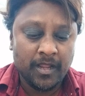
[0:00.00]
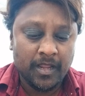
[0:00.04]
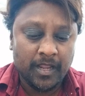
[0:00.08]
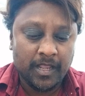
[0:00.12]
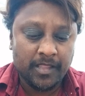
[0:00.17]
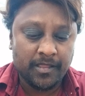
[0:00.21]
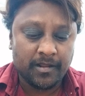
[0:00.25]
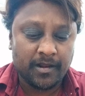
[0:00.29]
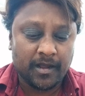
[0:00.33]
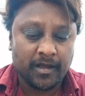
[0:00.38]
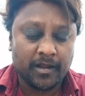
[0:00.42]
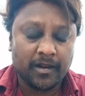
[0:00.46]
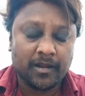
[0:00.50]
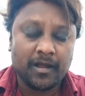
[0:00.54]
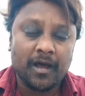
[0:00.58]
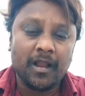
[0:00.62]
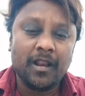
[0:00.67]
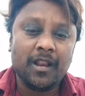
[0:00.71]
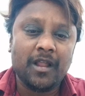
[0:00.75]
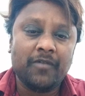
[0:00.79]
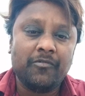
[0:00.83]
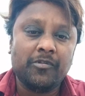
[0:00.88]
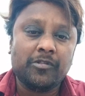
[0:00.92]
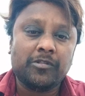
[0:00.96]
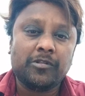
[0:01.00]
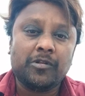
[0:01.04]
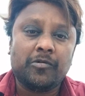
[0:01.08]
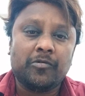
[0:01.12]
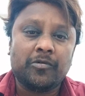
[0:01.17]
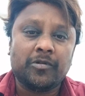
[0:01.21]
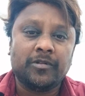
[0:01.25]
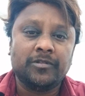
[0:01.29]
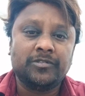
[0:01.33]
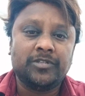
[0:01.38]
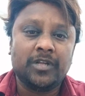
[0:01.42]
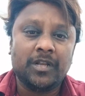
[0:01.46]
ఇది రకరకాల లెవెల్స్లో
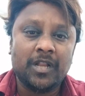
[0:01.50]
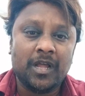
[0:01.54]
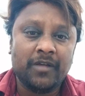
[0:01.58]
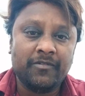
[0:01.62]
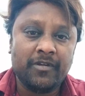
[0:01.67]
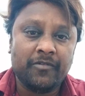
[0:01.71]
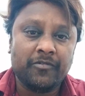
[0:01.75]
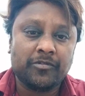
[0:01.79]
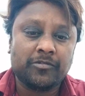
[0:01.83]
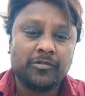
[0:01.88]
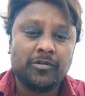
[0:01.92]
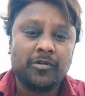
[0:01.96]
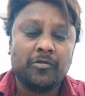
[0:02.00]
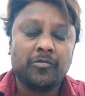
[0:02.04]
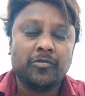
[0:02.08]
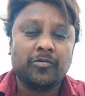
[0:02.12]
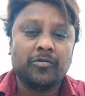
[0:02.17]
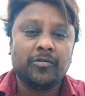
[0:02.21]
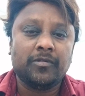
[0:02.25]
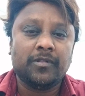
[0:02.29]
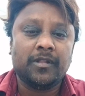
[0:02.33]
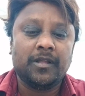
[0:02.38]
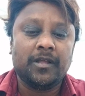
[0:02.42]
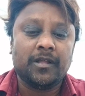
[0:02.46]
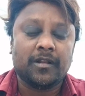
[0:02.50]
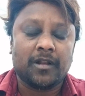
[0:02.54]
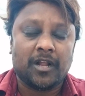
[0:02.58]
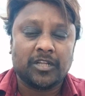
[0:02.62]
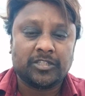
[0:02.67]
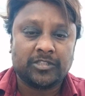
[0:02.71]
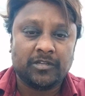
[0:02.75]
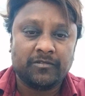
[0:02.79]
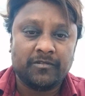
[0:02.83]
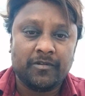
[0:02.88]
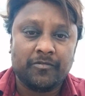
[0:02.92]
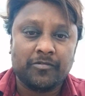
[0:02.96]
ఉంటుంది జిల్లా వ్యవస్థలో ఉంటుంది
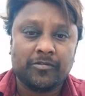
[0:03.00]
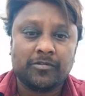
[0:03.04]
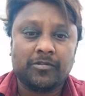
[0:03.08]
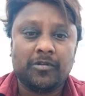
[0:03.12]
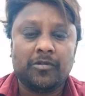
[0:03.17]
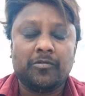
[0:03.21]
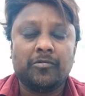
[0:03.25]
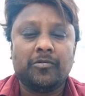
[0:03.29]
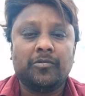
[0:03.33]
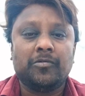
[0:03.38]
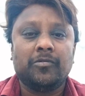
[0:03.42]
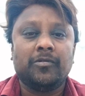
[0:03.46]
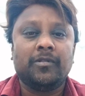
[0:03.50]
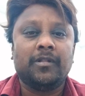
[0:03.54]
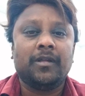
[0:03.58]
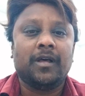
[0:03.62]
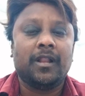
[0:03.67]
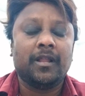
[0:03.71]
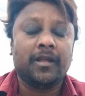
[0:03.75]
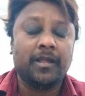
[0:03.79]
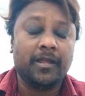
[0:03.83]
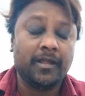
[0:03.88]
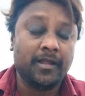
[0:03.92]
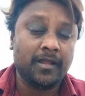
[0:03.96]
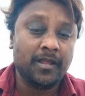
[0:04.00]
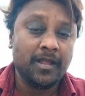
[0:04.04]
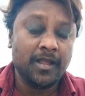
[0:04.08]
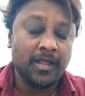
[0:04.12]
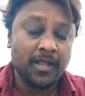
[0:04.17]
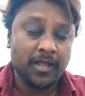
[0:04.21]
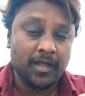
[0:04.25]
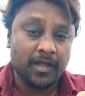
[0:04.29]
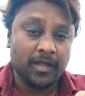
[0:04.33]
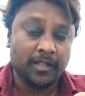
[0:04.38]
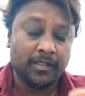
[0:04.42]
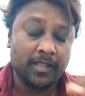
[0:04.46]
రాష్ట్ర వ్యవస్థలో ఉంటుంది అలాగే
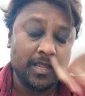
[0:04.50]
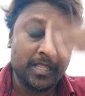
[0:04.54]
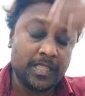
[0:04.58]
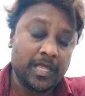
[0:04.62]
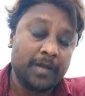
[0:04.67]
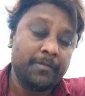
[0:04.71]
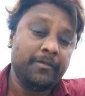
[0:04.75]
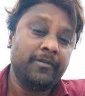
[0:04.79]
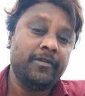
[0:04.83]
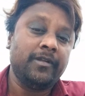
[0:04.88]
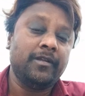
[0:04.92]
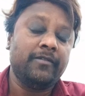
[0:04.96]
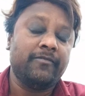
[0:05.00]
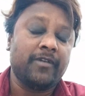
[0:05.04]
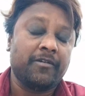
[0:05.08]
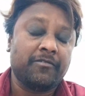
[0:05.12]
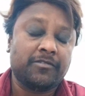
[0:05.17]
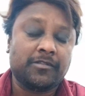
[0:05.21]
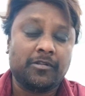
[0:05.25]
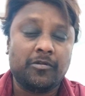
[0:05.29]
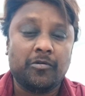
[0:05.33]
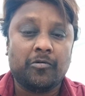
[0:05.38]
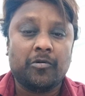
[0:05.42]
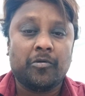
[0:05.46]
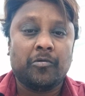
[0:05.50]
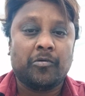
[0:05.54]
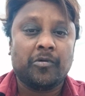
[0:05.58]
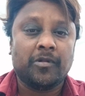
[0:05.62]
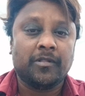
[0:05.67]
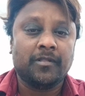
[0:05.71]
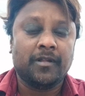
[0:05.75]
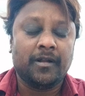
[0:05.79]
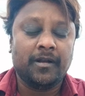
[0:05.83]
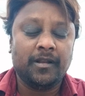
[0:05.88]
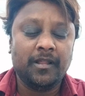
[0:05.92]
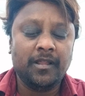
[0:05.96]
దేశాభి వ్యవస్థలో కూడా
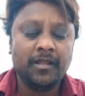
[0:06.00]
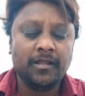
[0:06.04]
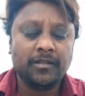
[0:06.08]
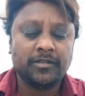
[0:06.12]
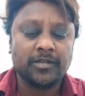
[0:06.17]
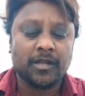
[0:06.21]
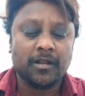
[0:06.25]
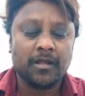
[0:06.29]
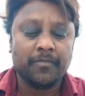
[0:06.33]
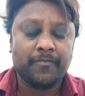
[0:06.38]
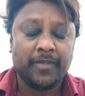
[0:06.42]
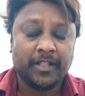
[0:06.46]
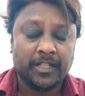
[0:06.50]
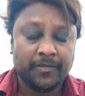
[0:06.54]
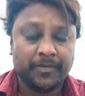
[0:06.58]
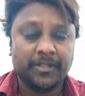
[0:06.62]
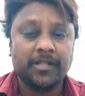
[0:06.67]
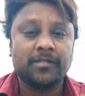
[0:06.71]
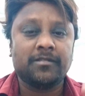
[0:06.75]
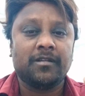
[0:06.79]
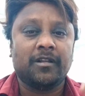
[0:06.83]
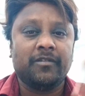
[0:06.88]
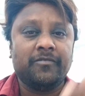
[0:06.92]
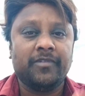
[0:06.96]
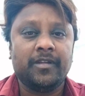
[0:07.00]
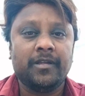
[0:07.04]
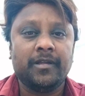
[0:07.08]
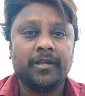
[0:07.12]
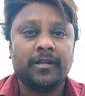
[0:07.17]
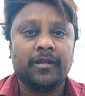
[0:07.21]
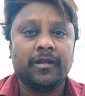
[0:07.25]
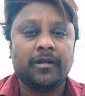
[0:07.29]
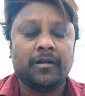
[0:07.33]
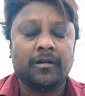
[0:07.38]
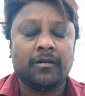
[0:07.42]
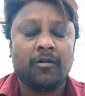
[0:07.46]
ఉంటుందండి చాలా పెద్ద పెద్ద సర్వే
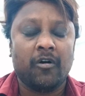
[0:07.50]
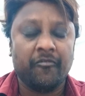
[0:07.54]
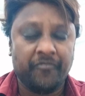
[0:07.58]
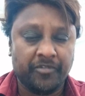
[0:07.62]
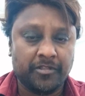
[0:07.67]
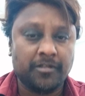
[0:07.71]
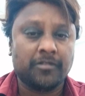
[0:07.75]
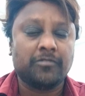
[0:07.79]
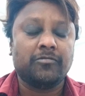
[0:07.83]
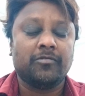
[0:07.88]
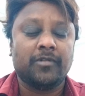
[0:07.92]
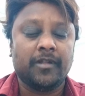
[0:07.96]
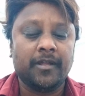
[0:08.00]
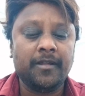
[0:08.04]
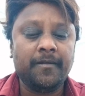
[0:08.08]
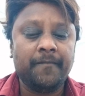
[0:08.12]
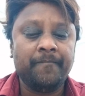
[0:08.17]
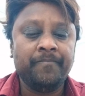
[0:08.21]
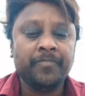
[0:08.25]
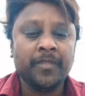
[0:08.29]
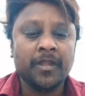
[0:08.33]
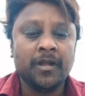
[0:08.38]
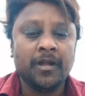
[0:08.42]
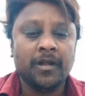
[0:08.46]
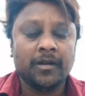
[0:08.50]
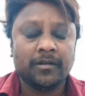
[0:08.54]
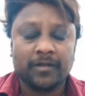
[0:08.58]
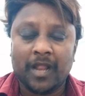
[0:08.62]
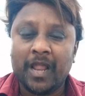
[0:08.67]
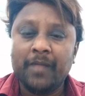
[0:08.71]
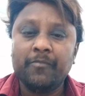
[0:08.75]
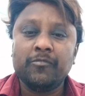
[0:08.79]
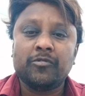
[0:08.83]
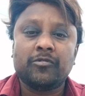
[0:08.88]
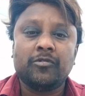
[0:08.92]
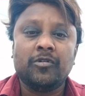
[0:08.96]
ఆఫీసెస్ ఉన్నాయి
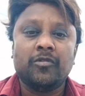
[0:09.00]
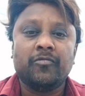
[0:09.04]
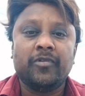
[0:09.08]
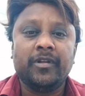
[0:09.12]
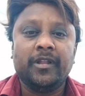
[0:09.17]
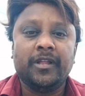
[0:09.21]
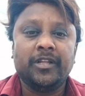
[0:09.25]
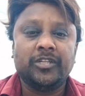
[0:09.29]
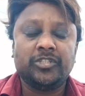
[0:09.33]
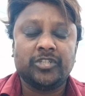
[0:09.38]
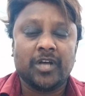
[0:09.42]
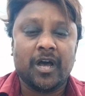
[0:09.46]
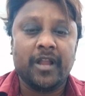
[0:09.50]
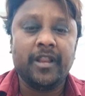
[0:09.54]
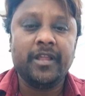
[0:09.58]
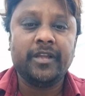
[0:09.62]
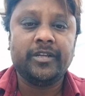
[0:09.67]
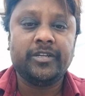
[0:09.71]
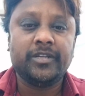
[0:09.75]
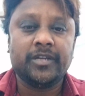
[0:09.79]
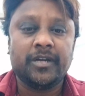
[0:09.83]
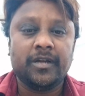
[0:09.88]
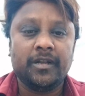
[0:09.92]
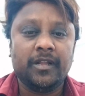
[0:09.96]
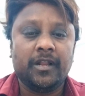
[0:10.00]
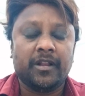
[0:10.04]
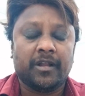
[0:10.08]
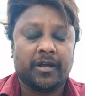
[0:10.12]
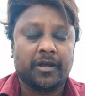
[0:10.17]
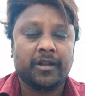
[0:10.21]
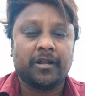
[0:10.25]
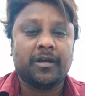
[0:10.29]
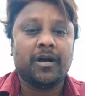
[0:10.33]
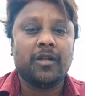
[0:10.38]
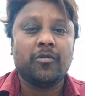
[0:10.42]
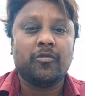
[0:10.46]
టైమ్స్ అని చాణిక్య అని
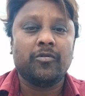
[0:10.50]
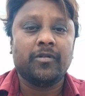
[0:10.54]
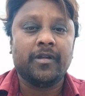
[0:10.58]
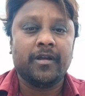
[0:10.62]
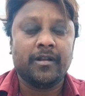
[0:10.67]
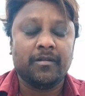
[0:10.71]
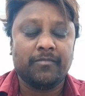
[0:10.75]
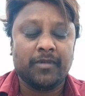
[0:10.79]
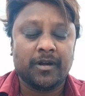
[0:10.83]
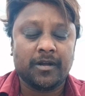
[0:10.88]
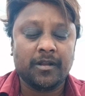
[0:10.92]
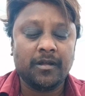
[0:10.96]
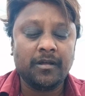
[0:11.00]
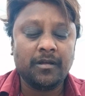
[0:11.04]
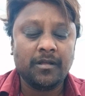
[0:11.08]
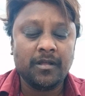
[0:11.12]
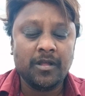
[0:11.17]
రకరకాలు ఉన్నాయన్నమాట